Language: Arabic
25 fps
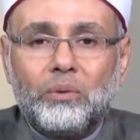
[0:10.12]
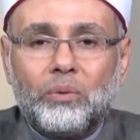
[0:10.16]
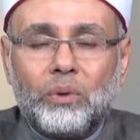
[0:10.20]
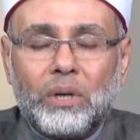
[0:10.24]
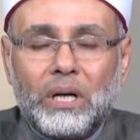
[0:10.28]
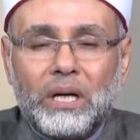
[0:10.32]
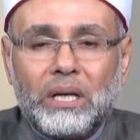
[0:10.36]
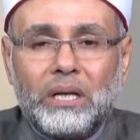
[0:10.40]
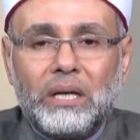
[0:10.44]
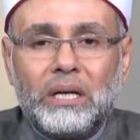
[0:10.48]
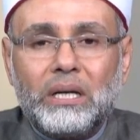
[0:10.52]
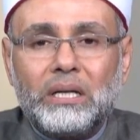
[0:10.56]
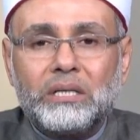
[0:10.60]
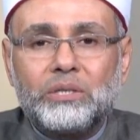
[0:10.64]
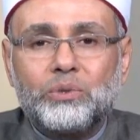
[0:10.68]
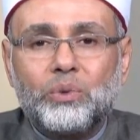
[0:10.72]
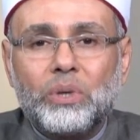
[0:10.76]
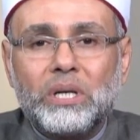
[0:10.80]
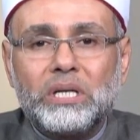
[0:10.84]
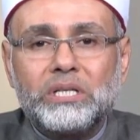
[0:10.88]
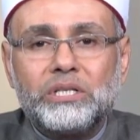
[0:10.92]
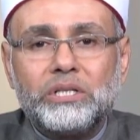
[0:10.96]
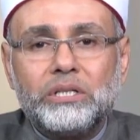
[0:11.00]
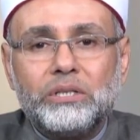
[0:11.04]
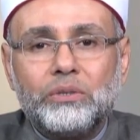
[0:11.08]
وعلى
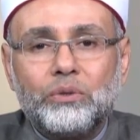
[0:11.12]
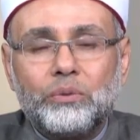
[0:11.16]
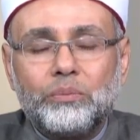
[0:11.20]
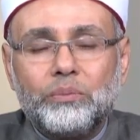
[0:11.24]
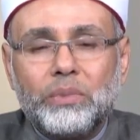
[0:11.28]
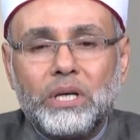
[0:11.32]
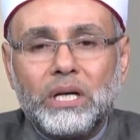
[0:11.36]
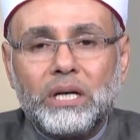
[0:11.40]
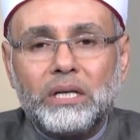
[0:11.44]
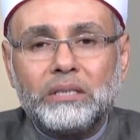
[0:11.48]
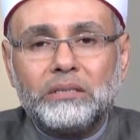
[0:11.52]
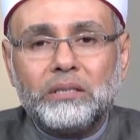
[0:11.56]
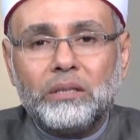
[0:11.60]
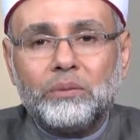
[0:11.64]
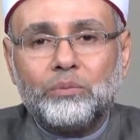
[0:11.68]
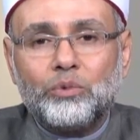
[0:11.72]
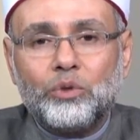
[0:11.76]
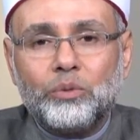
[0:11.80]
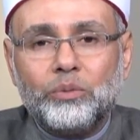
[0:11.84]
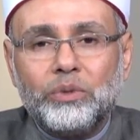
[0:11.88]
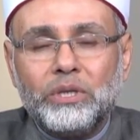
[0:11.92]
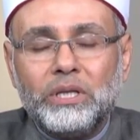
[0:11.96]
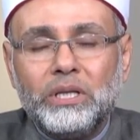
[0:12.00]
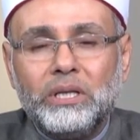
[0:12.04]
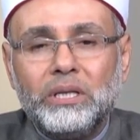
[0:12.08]
أزواجه أمهات
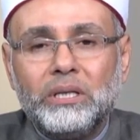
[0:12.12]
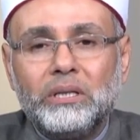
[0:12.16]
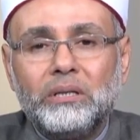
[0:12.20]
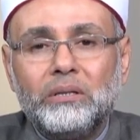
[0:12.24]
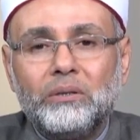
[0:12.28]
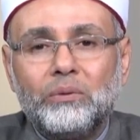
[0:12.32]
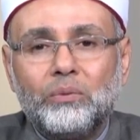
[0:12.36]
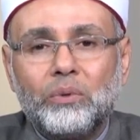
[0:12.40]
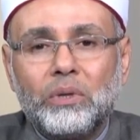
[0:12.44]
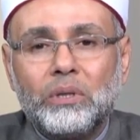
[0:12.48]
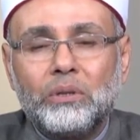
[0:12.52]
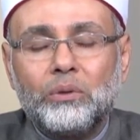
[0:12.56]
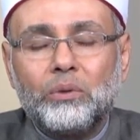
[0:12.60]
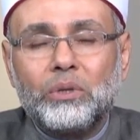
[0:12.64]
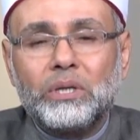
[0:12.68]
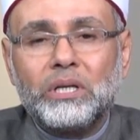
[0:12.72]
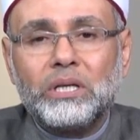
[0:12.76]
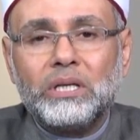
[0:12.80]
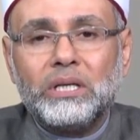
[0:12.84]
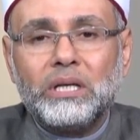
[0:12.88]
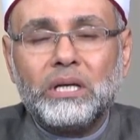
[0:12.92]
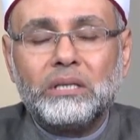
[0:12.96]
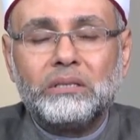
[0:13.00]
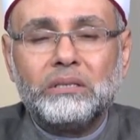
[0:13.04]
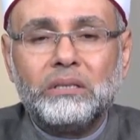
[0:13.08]
المؤمنين
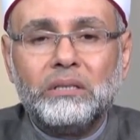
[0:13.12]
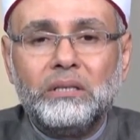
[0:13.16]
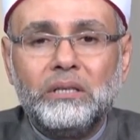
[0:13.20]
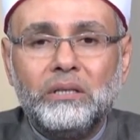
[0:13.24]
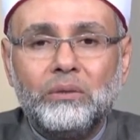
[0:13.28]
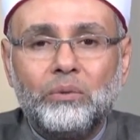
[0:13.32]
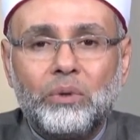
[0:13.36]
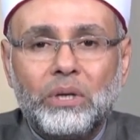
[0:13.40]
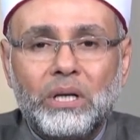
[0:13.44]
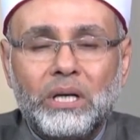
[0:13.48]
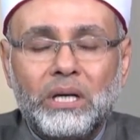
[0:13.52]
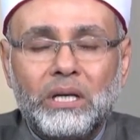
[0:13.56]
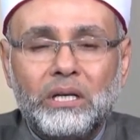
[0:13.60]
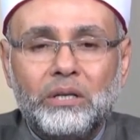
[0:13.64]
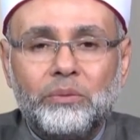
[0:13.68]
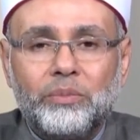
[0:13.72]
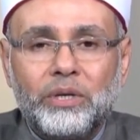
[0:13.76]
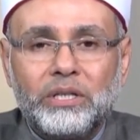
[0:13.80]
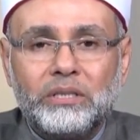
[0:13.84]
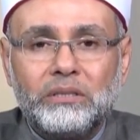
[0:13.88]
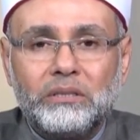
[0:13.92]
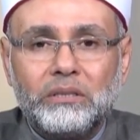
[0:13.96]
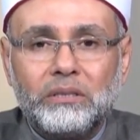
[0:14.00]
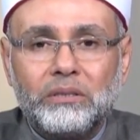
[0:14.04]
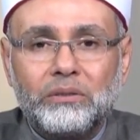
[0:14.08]
وذريته وآل
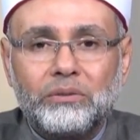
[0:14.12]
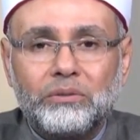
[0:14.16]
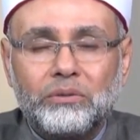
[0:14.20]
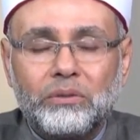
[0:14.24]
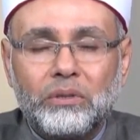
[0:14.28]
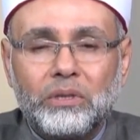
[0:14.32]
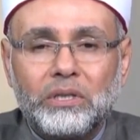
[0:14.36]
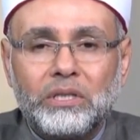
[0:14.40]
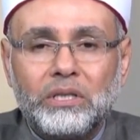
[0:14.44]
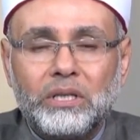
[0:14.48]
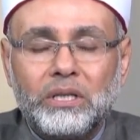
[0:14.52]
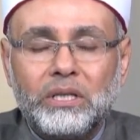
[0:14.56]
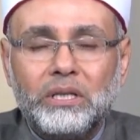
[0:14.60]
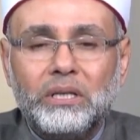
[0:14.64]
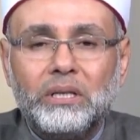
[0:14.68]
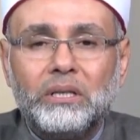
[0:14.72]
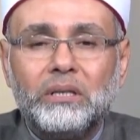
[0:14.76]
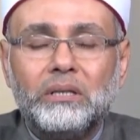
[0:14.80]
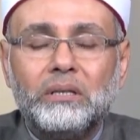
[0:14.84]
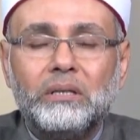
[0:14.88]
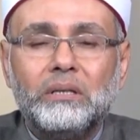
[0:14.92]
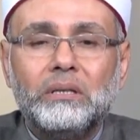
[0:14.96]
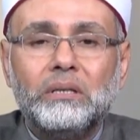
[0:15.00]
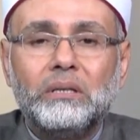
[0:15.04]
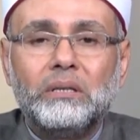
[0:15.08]
بيته
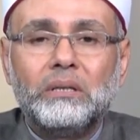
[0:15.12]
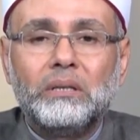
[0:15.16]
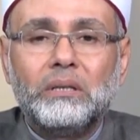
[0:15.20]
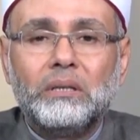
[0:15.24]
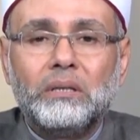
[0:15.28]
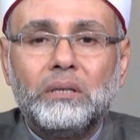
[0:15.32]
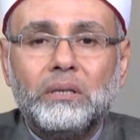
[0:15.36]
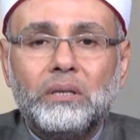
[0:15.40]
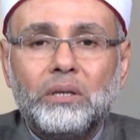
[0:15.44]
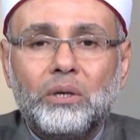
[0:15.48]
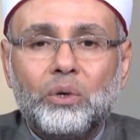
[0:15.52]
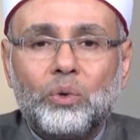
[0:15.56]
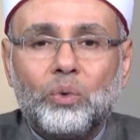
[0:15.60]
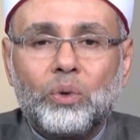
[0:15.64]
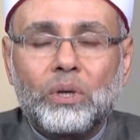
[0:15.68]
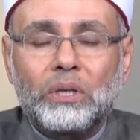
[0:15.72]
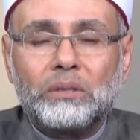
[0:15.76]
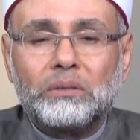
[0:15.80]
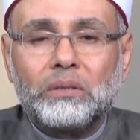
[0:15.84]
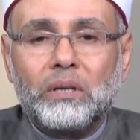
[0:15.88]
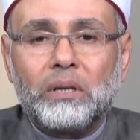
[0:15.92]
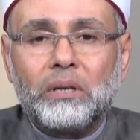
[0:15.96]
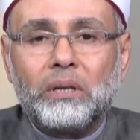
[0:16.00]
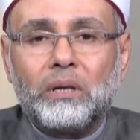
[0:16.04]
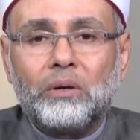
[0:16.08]
الطاهرين
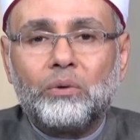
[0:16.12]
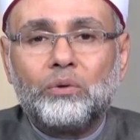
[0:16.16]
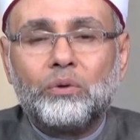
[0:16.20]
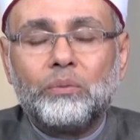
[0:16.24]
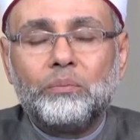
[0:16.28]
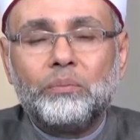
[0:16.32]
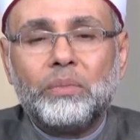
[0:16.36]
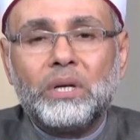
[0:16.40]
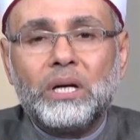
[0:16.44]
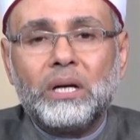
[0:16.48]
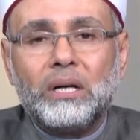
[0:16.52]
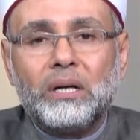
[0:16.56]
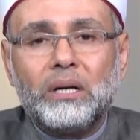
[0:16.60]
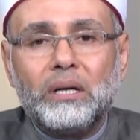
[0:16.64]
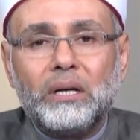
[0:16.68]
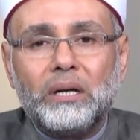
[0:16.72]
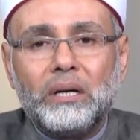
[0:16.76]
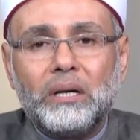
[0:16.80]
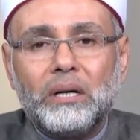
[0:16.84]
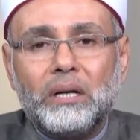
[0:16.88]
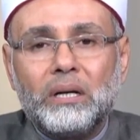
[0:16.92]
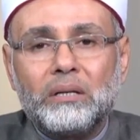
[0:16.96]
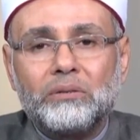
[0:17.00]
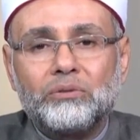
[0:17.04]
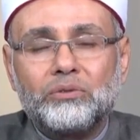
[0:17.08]
وارض اللهم
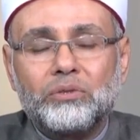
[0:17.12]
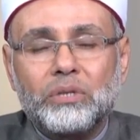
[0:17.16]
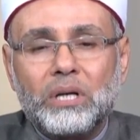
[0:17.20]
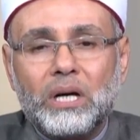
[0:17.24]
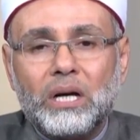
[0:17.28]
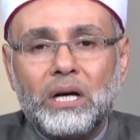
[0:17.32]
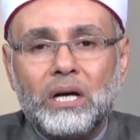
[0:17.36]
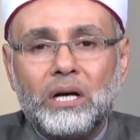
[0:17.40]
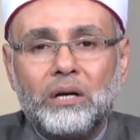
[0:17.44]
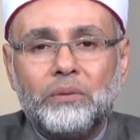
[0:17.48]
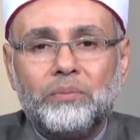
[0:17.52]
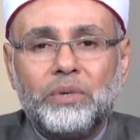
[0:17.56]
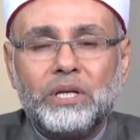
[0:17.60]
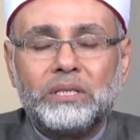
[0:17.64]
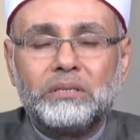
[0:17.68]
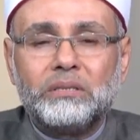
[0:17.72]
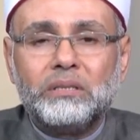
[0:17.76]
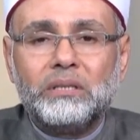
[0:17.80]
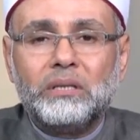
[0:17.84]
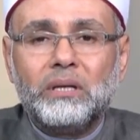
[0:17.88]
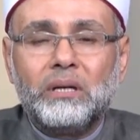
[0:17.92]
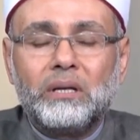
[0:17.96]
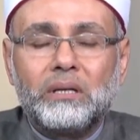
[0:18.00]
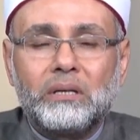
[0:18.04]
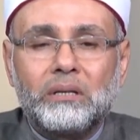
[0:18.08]
عن
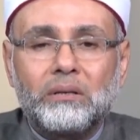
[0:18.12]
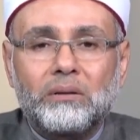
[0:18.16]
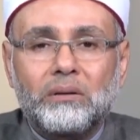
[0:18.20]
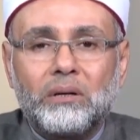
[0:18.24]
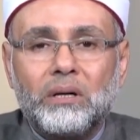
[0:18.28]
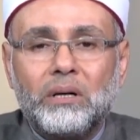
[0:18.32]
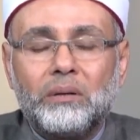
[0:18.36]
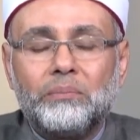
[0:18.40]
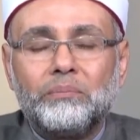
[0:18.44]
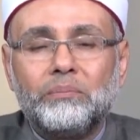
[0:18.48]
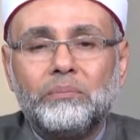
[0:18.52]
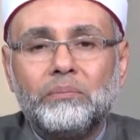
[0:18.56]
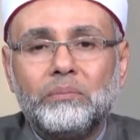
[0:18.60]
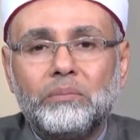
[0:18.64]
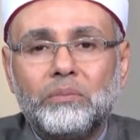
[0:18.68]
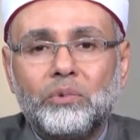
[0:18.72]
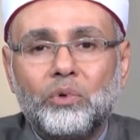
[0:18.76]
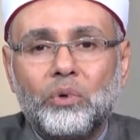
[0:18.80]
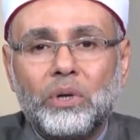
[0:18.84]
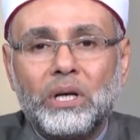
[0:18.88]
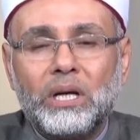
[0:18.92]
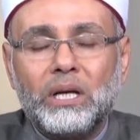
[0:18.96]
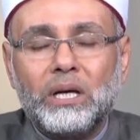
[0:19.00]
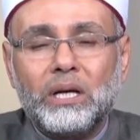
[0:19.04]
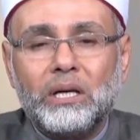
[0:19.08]
صحابته الكرام
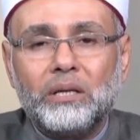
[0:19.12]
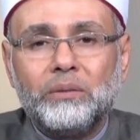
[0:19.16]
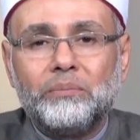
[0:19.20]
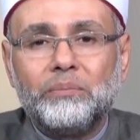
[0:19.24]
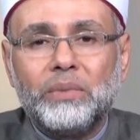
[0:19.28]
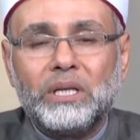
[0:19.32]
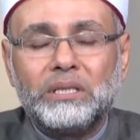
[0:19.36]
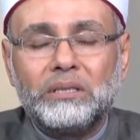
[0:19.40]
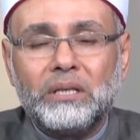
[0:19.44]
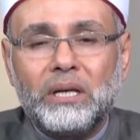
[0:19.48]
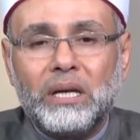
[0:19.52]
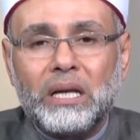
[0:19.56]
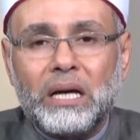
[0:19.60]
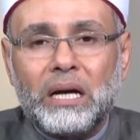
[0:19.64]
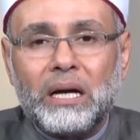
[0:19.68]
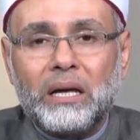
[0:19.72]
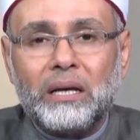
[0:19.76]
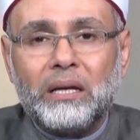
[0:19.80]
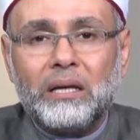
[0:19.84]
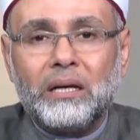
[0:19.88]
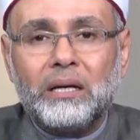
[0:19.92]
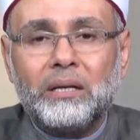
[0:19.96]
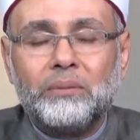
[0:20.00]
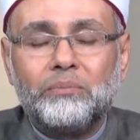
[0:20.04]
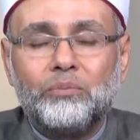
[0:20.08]
والأئمة
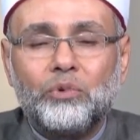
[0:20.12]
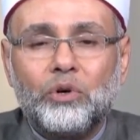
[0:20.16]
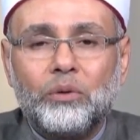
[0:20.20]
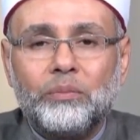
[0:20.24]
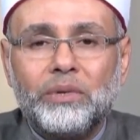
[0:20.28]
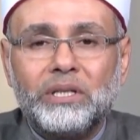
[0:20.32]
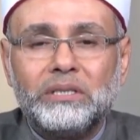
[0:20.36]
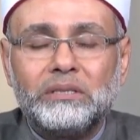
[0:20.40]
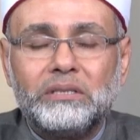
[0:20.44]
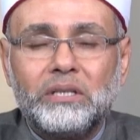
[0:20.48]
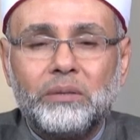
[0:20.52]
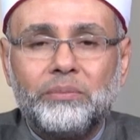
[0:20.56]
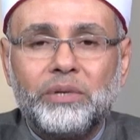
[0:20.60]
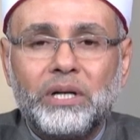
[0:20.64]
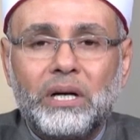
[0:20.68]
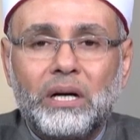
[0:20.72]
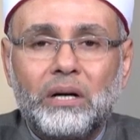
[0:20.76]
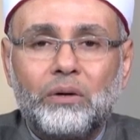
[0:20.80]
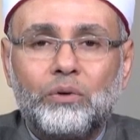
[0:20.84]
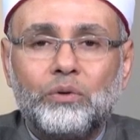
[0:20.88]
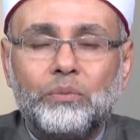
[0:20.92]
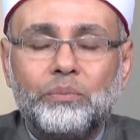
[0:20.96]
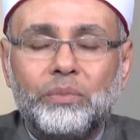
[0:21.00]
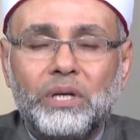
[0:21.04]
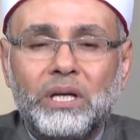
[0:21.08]
الأعلام ومن
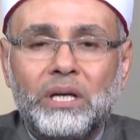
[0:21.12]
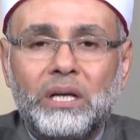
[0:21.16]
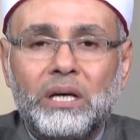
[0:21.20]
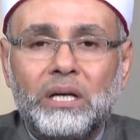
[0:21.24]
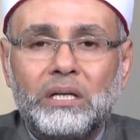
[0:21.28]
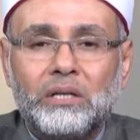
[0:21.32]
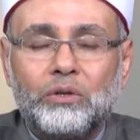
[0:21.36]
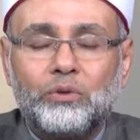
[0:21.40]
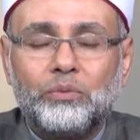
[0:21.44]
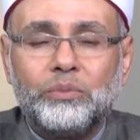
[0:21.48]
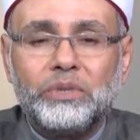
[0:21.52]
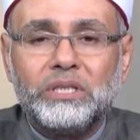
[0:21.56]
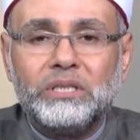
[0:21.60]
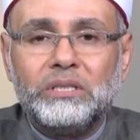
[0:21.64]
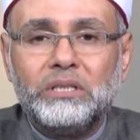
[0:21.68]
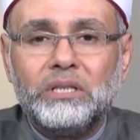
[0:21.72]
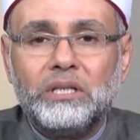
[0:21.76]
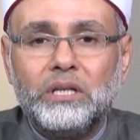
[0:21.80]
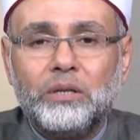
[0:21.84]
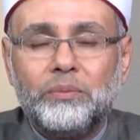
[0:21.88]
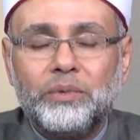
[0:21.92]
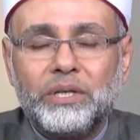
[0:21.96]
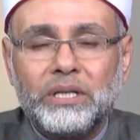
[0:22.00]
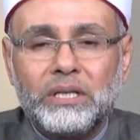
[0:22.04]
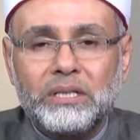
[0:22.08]
تبعهم إلى يوم
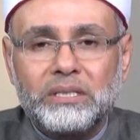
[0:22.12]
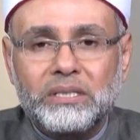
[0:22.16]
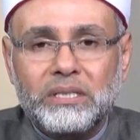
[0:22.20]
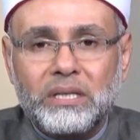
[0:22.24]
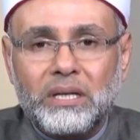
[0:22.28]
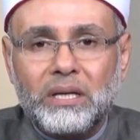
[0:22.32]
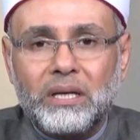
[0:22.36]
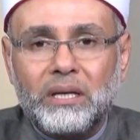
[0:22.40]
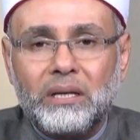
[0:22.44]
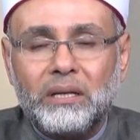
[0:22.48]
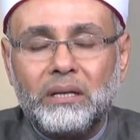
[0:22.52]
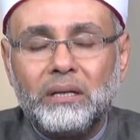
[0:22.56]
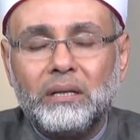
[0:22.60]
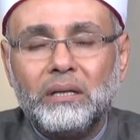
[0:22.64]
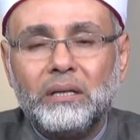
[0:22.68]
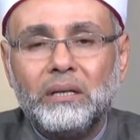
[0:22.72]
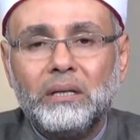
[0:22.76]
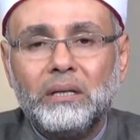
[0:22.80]
الدين بإحسان